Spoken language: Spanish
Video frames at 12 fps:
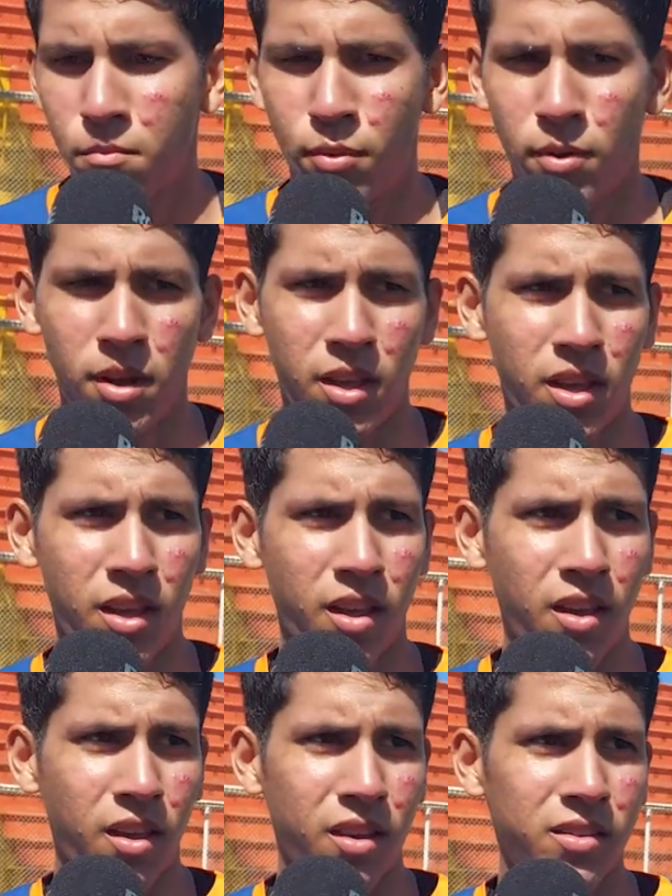
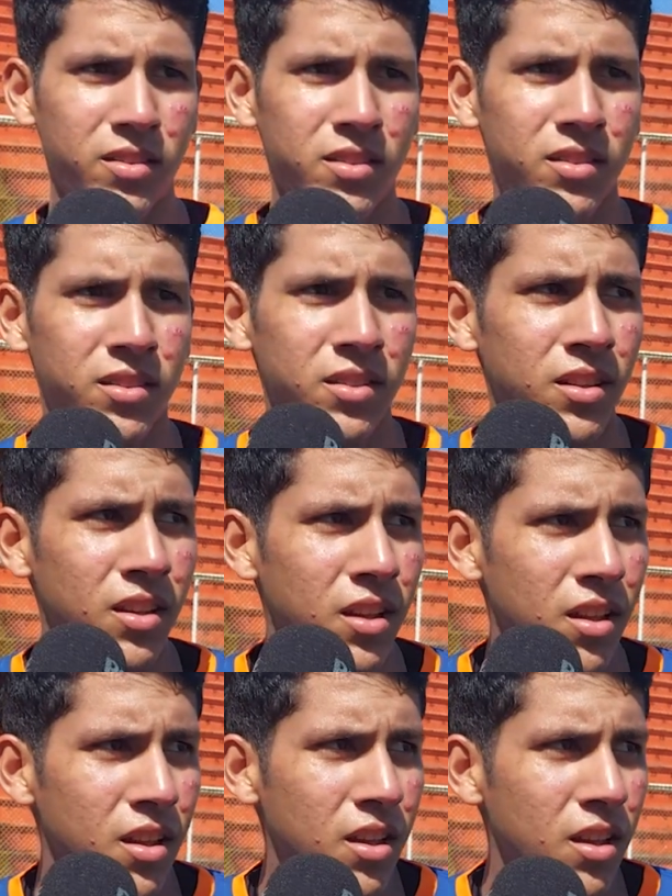Pues,
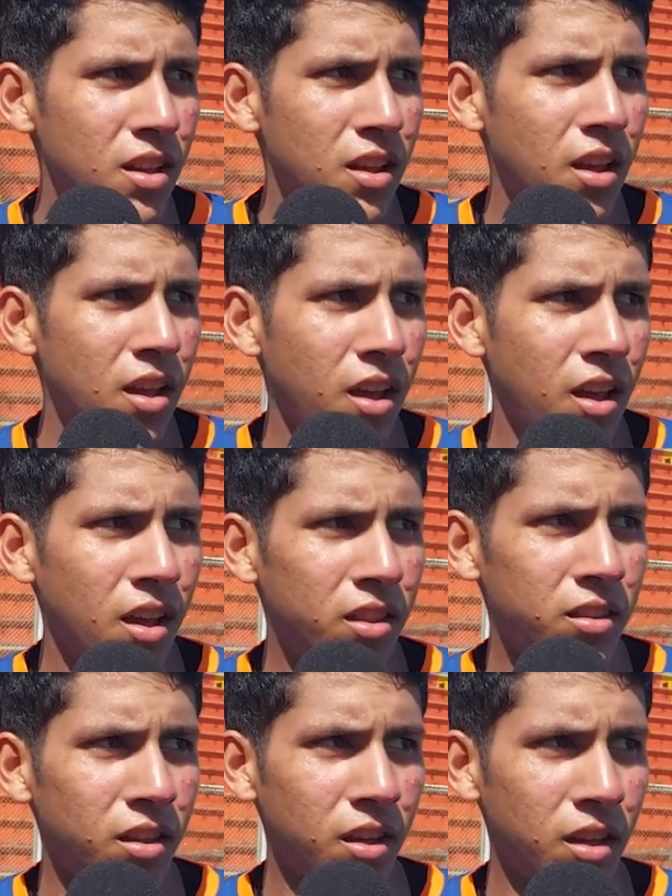
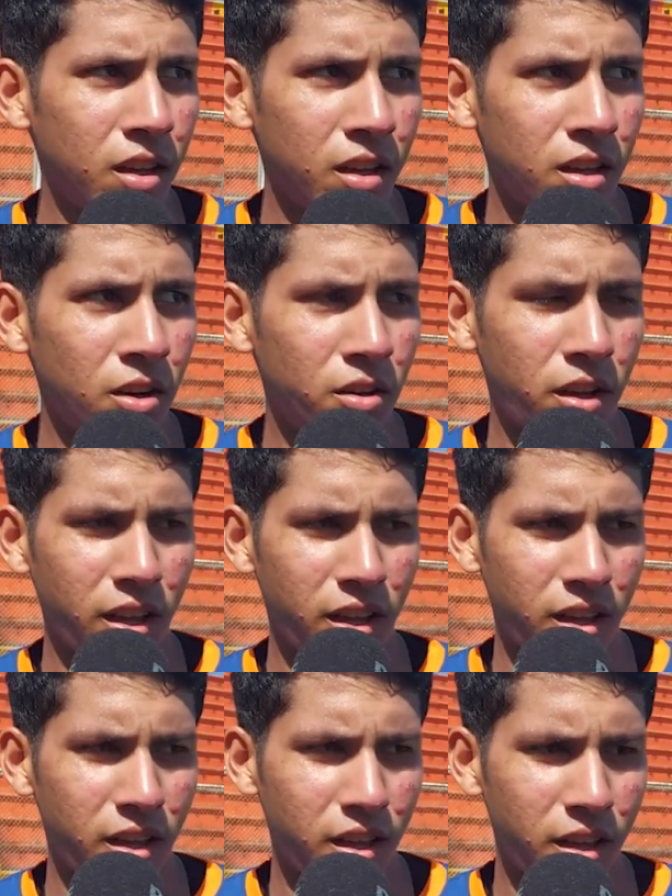este, creo
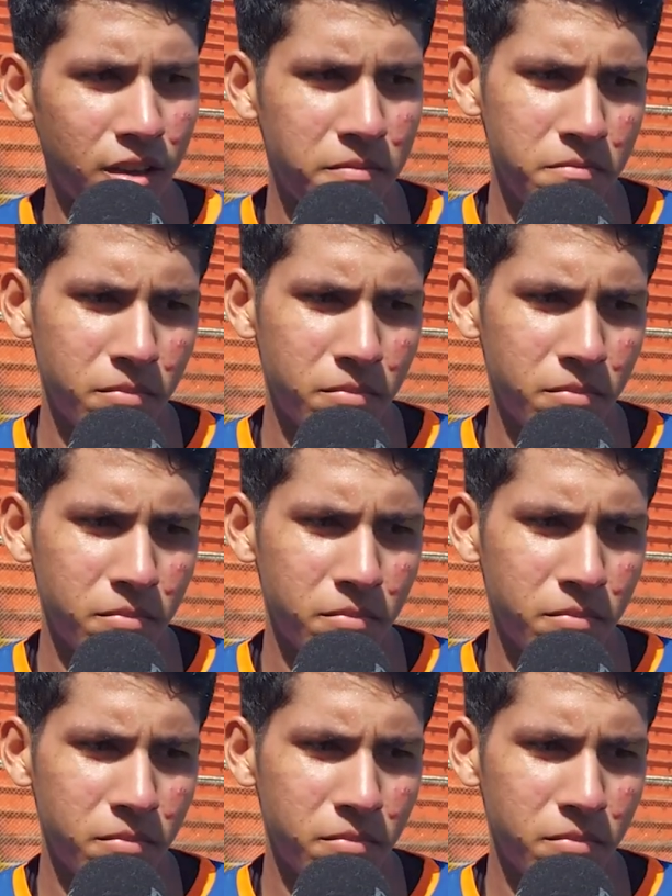que